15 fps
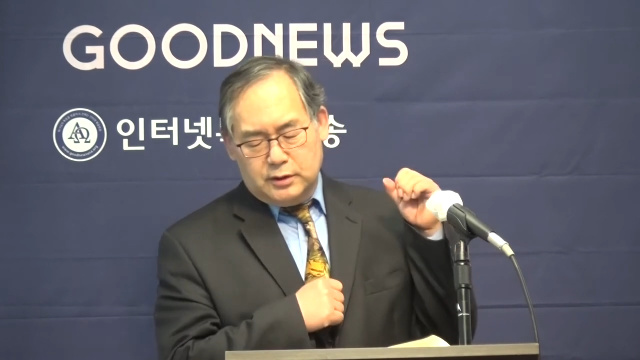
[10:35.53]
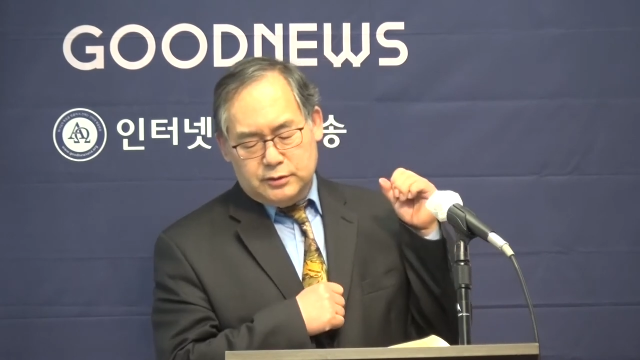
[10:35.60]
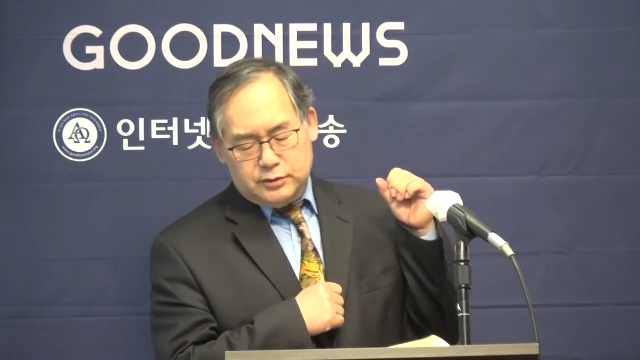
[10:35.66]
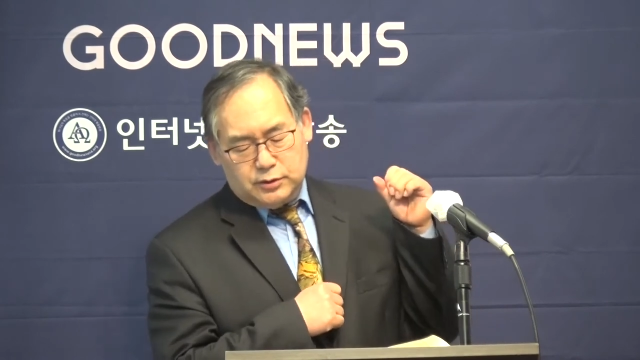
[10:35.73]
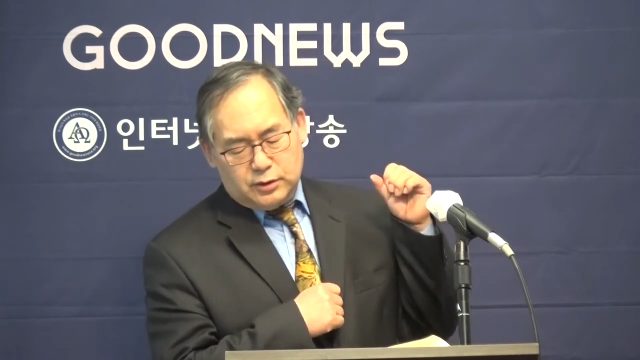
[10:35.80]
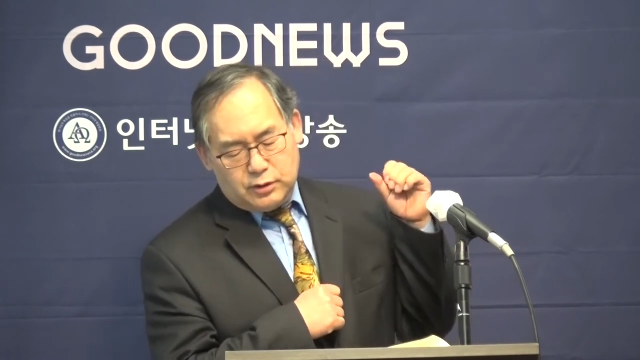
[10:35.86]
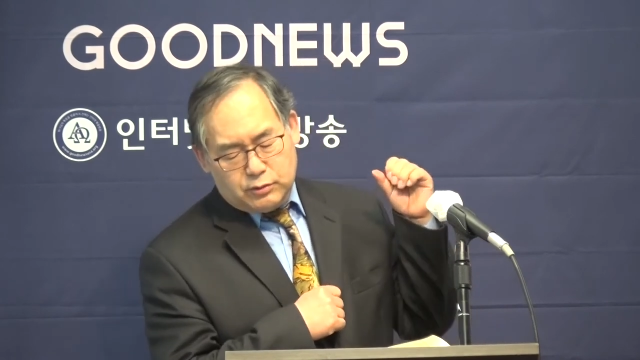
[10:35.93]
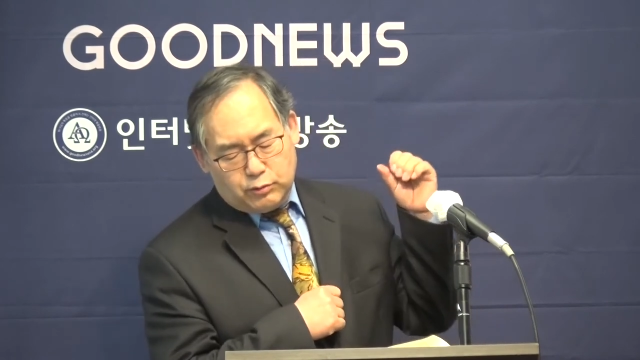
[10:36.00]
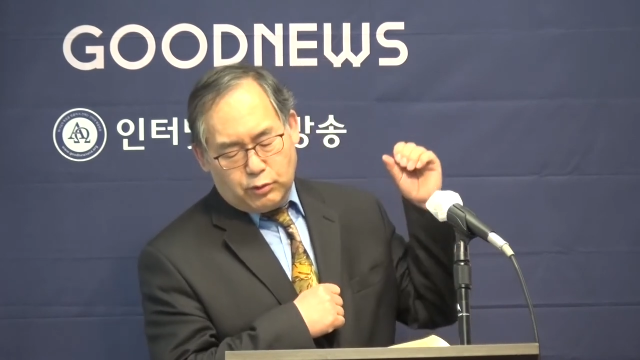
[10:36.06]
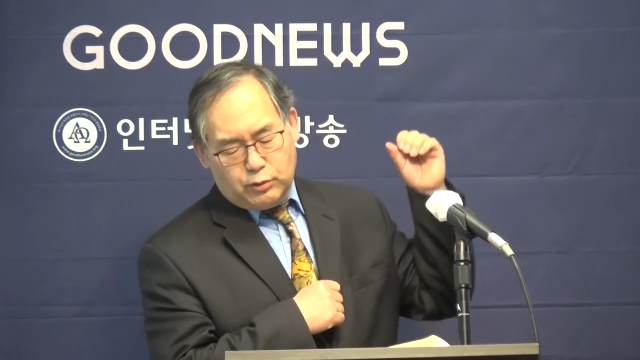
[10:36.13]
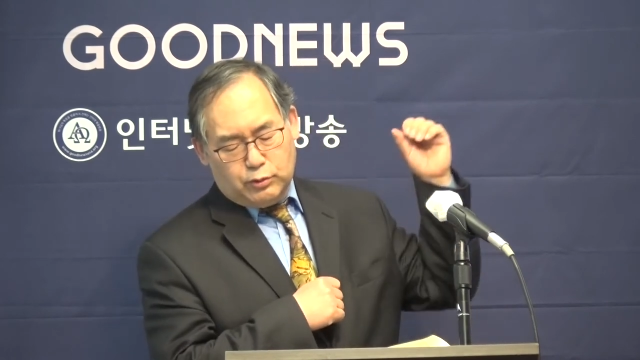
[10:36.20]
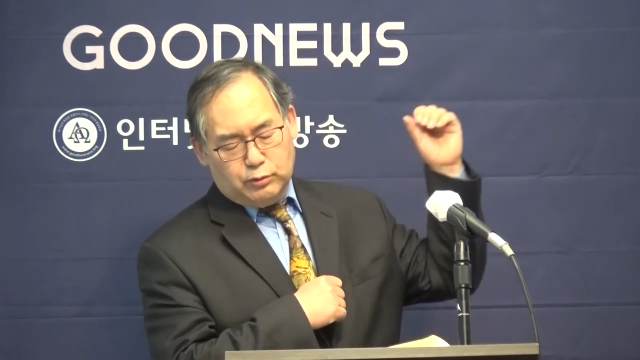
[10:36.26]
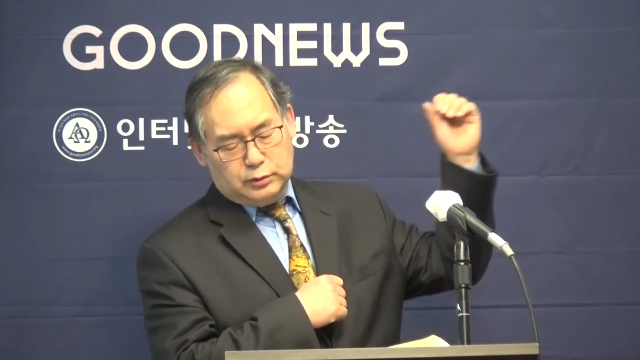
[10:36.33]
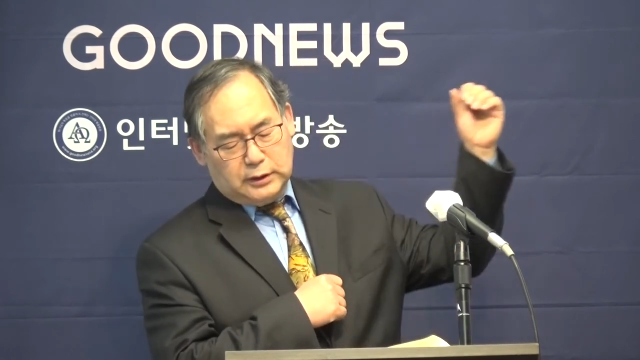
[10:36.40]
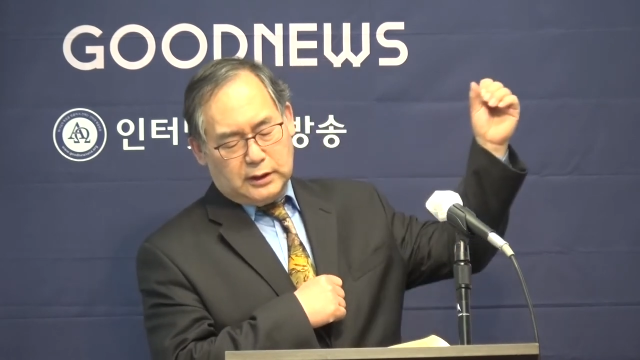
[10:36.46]
저
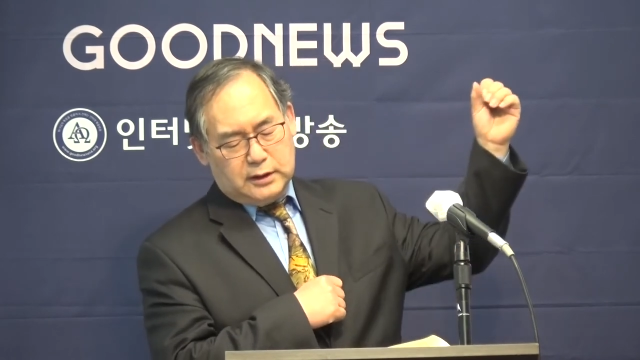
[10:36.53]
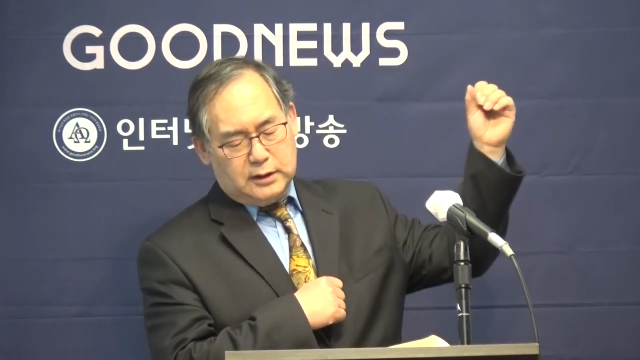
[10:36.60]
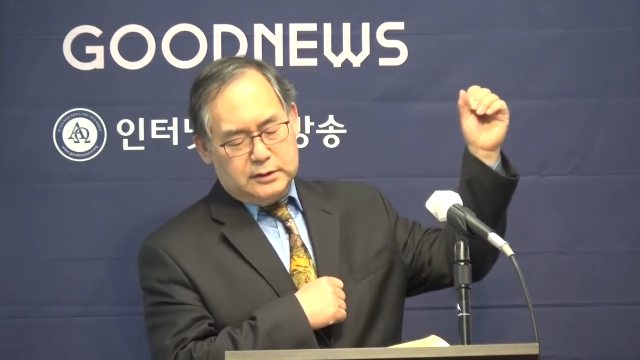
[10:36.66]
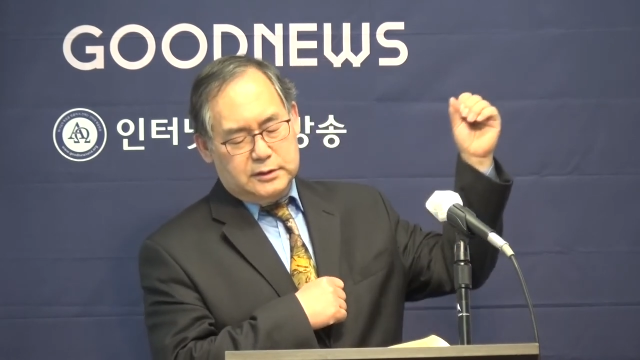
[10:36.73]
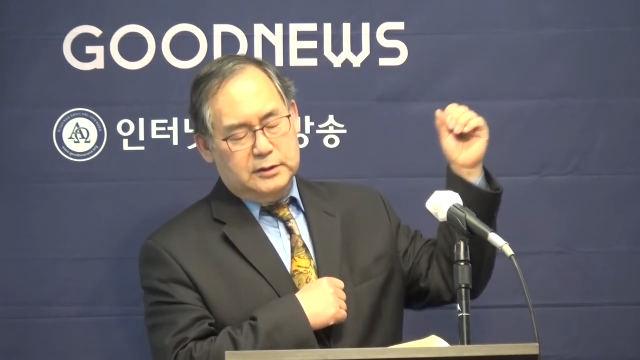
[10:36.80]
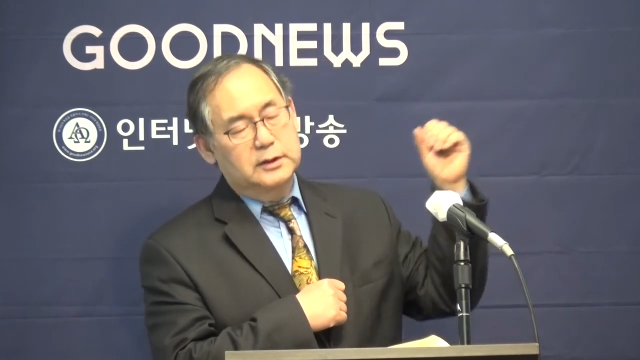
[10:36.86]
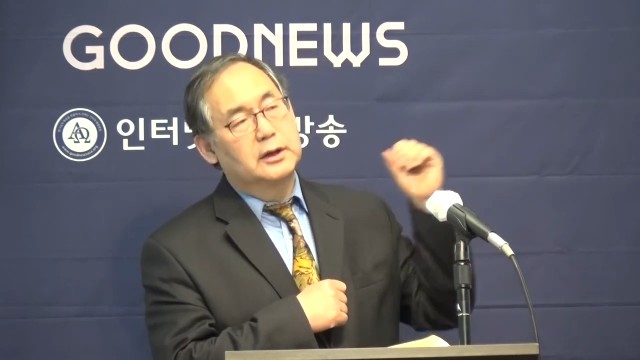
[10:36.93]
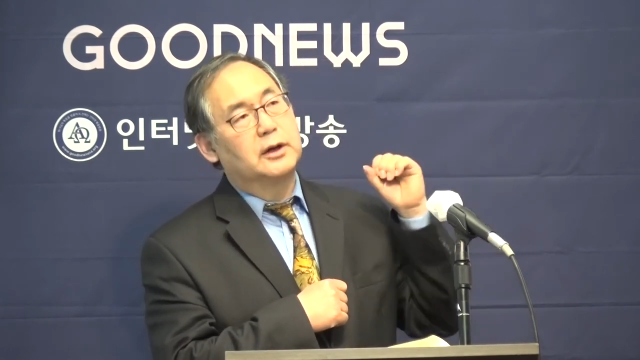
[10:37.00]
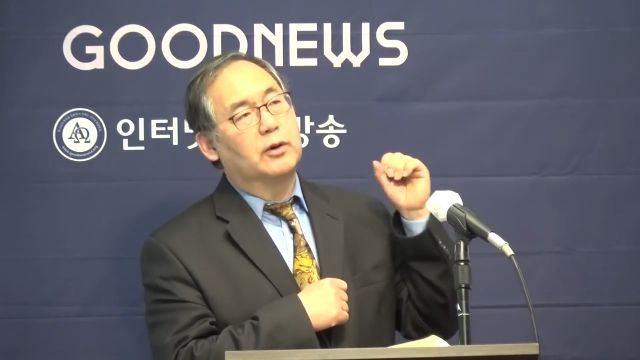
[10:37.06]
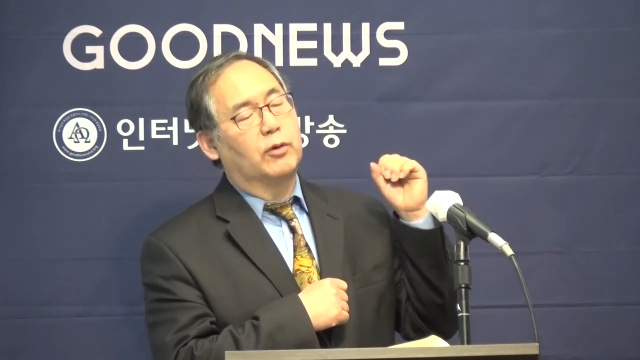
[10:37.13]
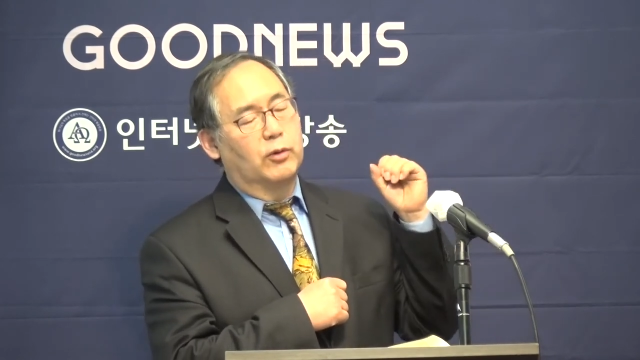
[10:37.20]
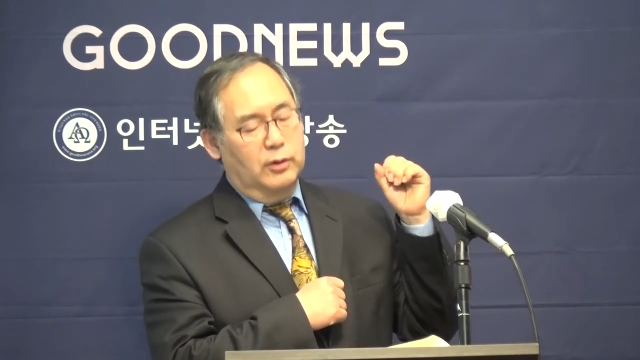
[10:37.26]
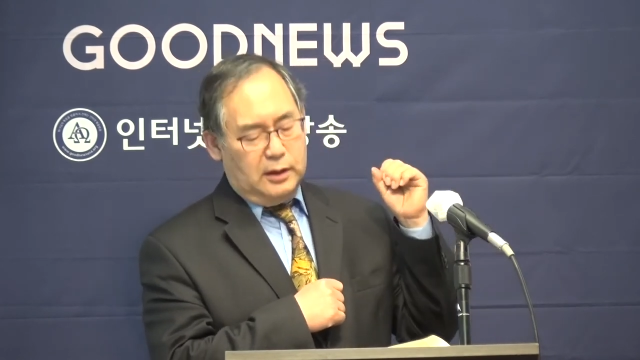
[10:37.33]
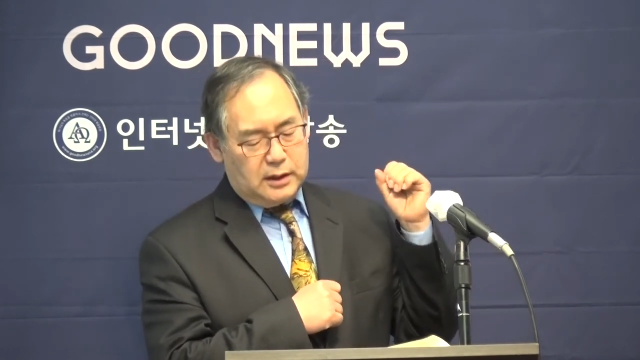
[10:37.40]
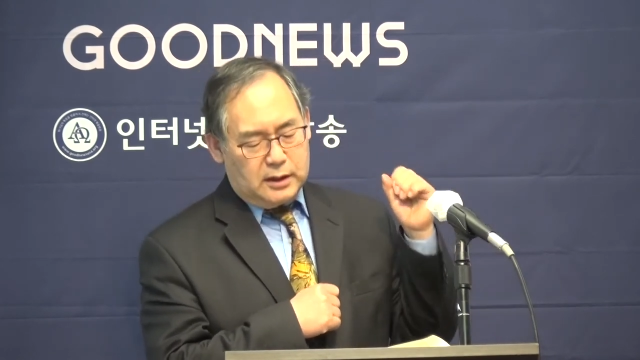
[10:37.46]
골고다까지
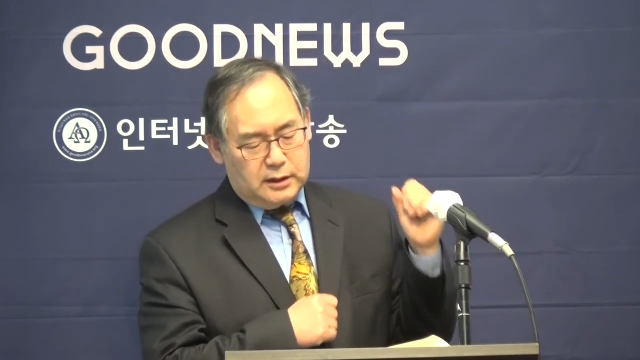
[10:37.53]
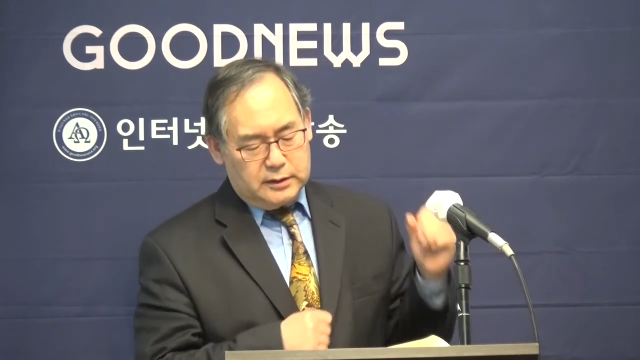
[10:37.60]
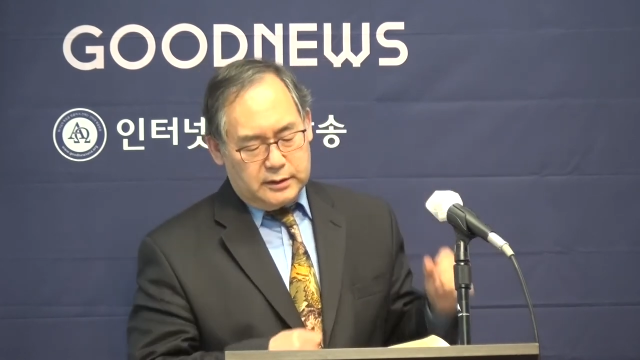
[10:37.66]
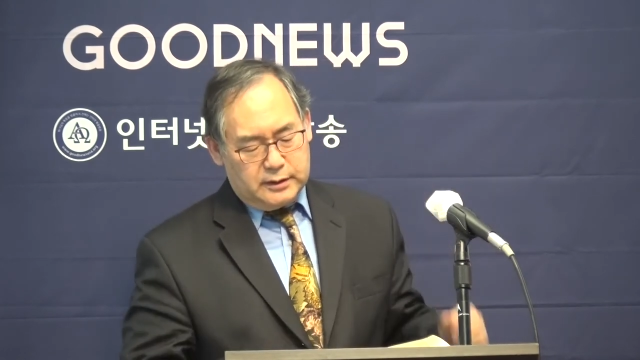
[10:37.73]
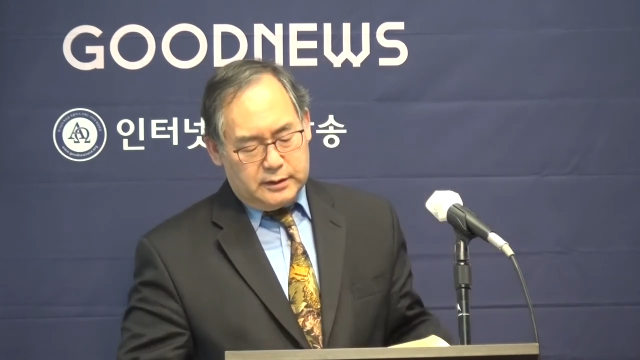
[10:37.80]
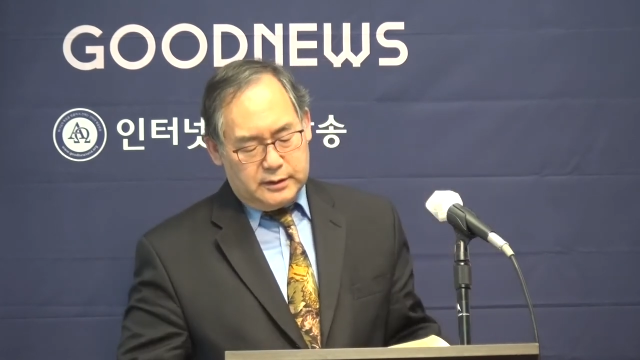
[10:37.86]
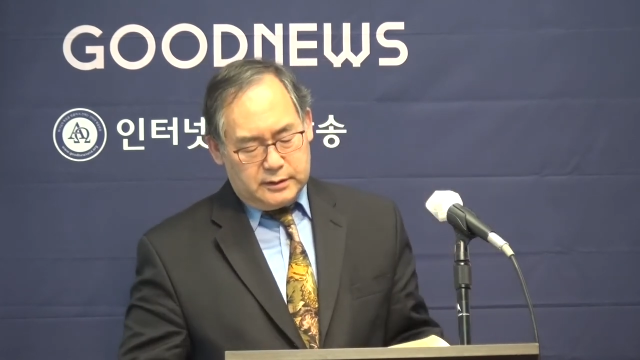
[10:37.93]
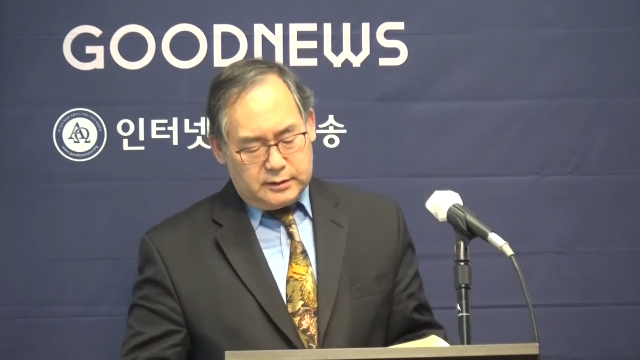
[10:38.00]
올라가게